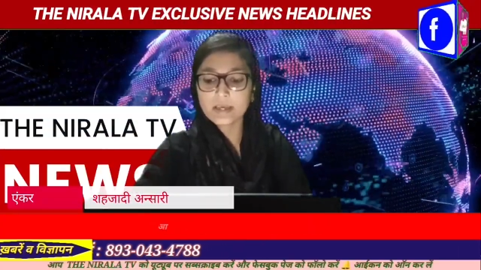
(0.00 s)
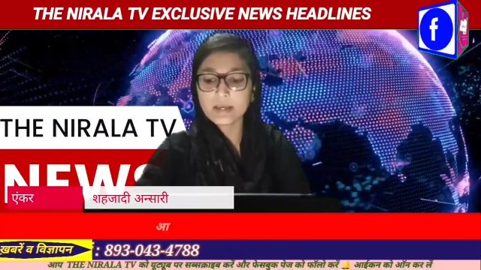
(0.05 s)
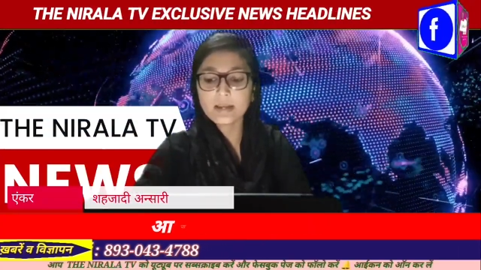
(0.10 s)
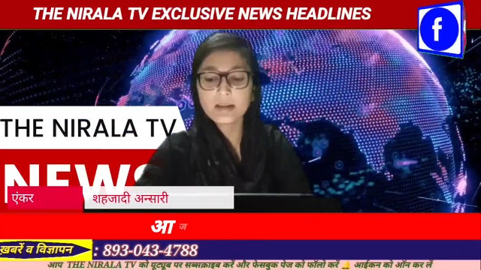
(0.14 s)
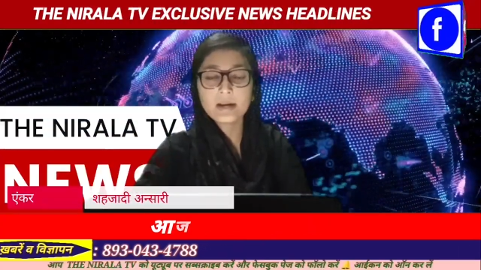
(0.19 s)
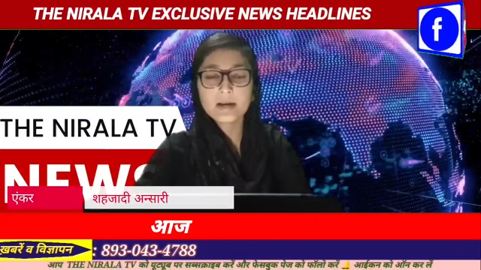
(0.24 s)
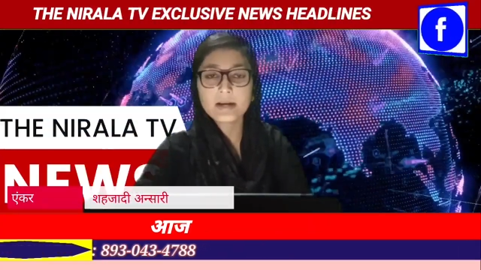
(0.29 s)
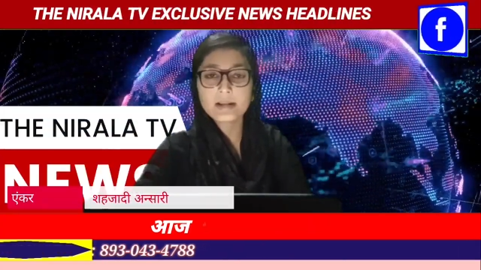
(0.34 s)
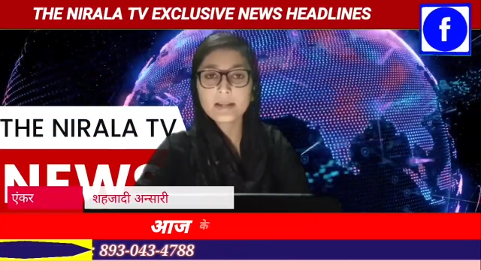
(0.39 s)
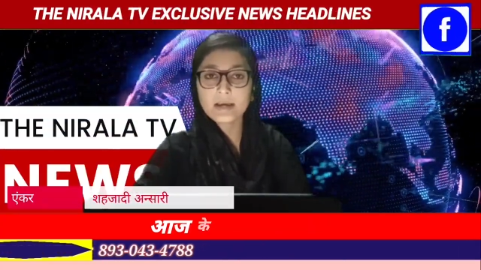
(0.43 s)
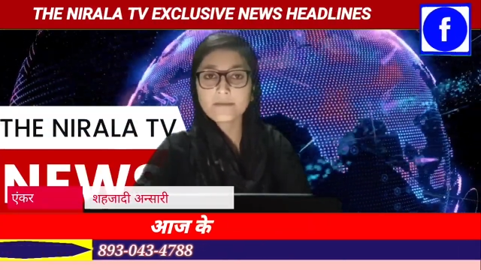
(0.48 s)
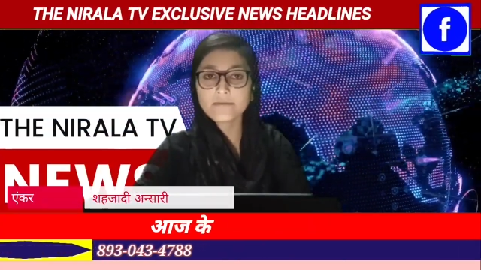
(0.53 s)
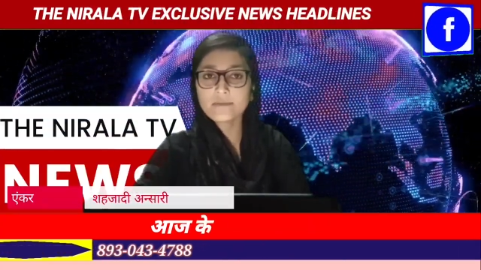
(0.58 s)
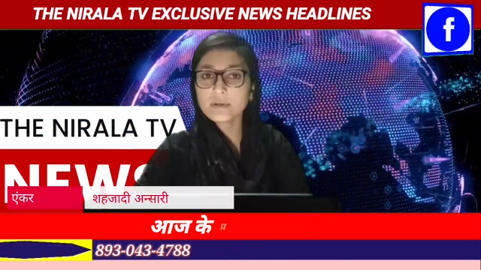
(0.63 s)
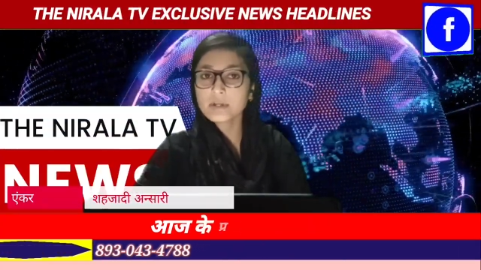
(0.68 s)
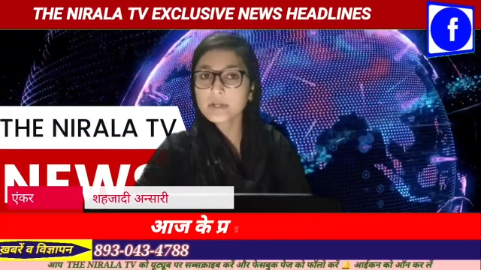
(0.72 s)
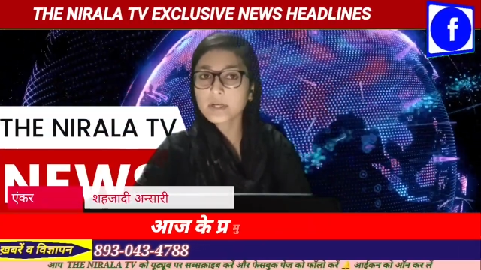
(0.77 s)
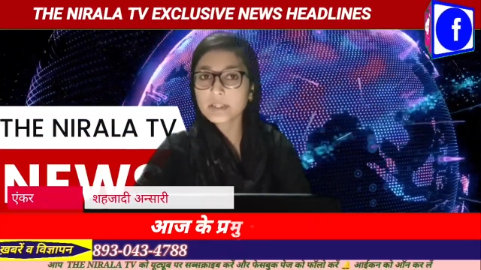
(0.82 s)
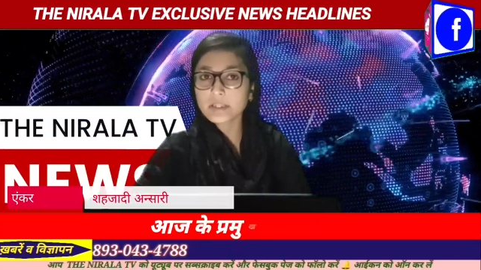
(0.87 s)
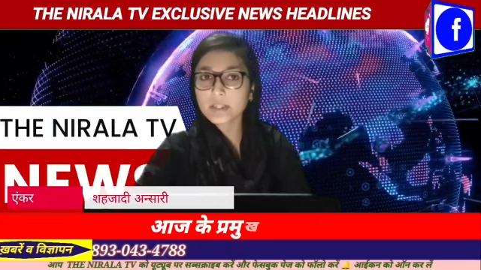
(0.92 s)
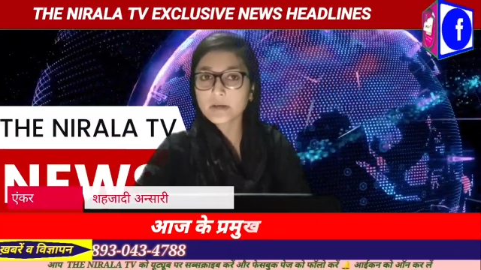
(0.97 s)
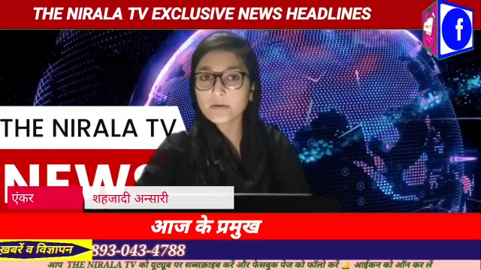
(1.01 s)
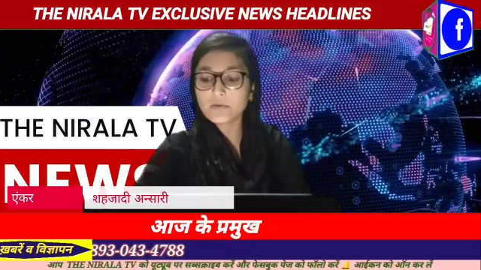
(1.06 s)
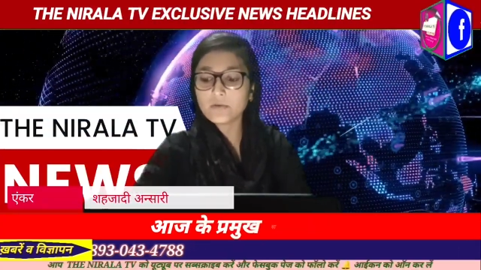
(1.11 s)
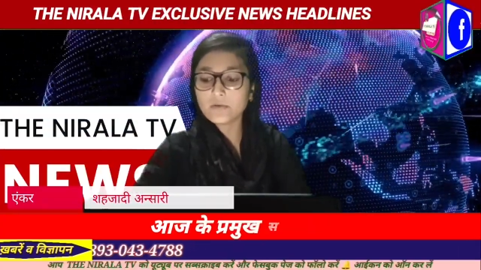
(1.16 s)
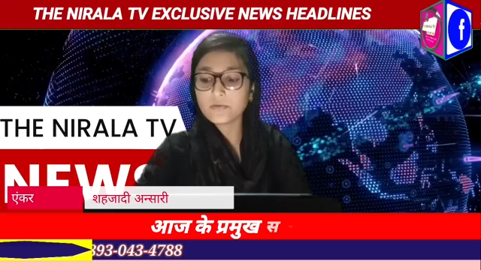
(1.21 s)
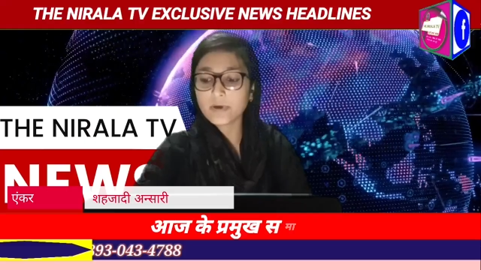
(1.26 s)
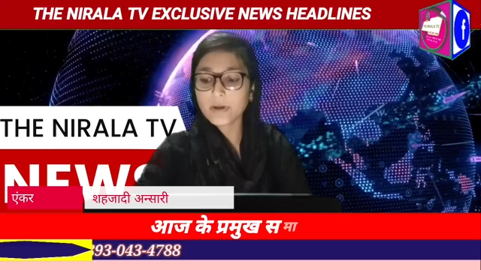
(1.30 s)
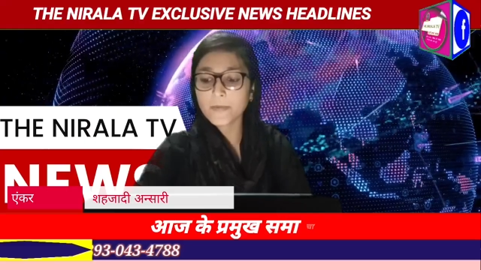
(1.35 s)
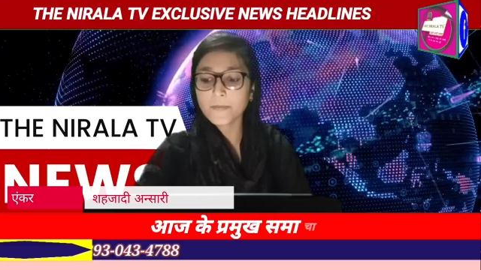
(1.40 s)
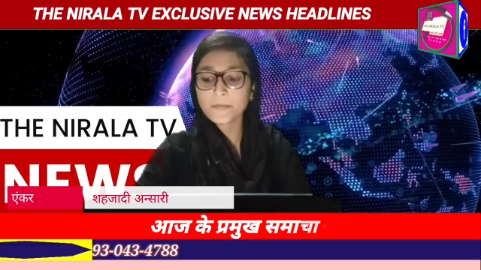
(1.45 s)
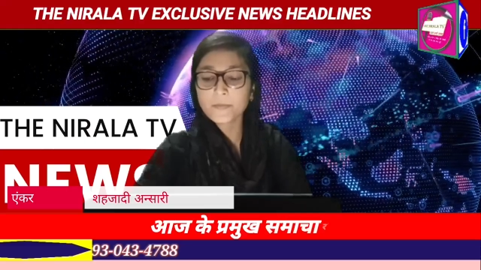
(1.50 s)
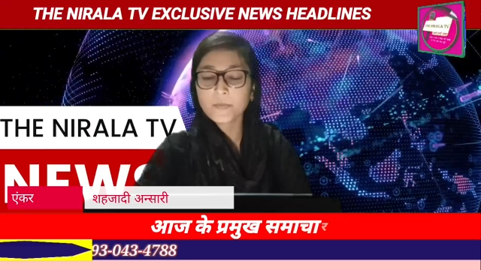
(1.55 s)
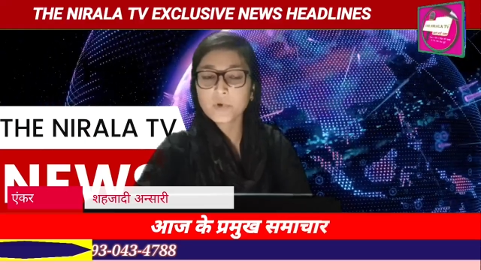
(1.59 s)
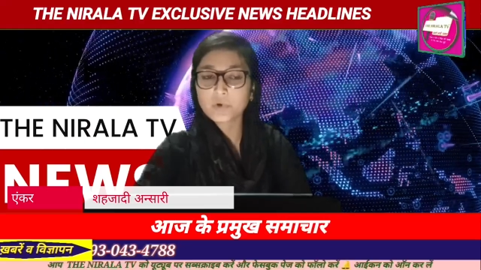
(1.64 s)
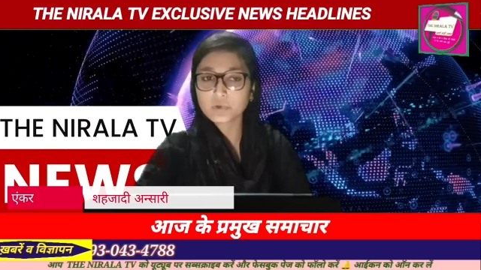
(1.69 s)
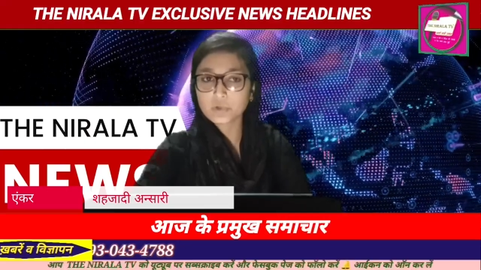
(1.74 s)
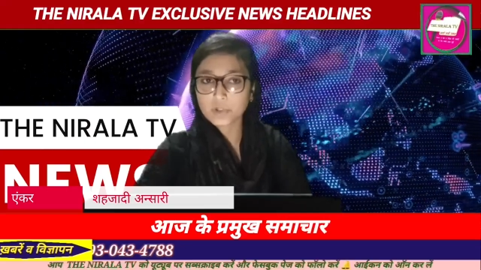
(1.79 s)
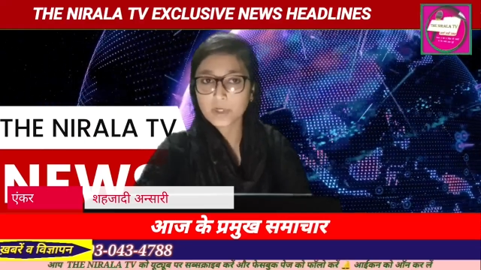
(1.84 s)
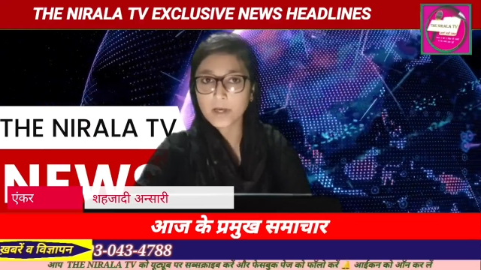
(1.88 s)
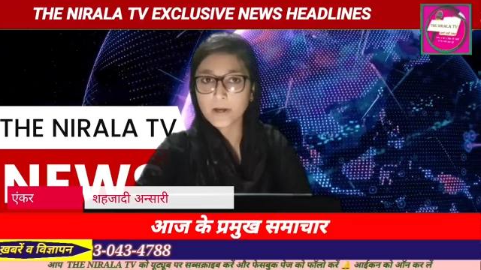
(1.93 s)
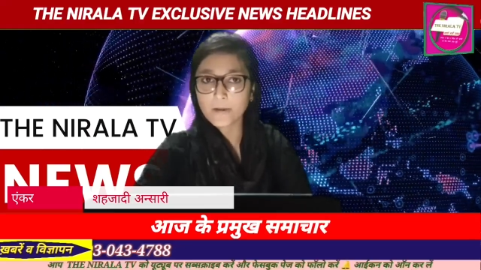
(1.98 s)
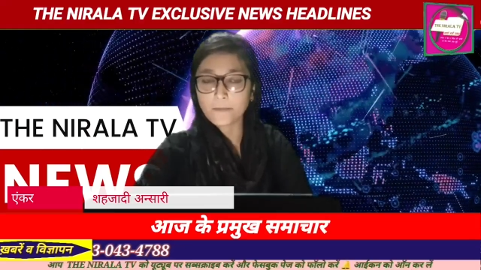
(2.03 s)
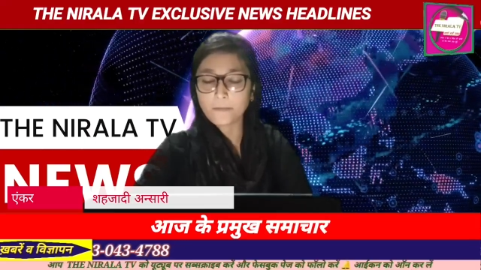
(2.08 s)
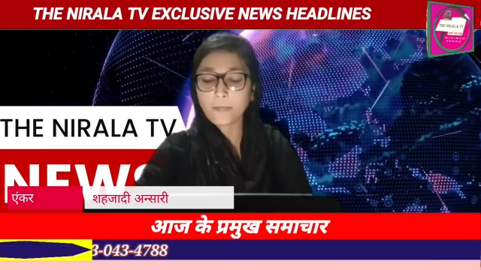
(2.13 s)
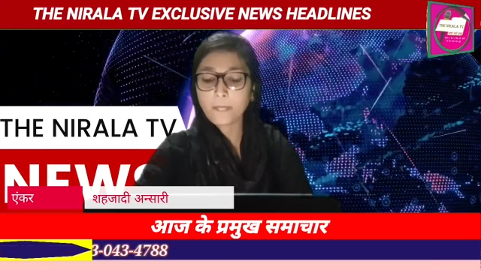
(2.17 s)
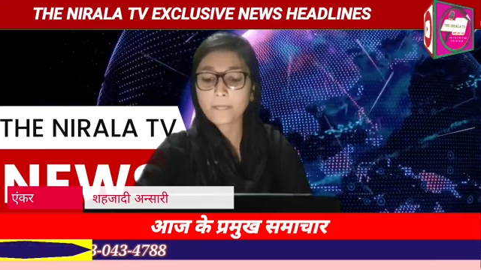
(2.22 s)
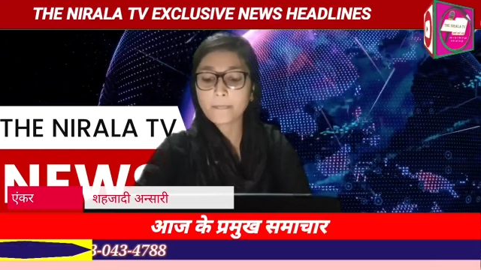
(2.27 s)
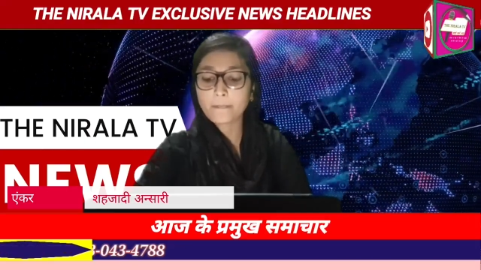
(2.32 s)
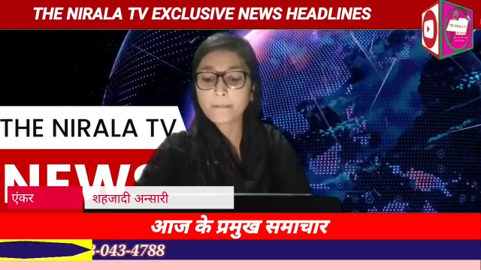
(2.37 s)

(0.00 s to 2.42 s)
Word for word: से ड्राइविंग करते हुए कुचला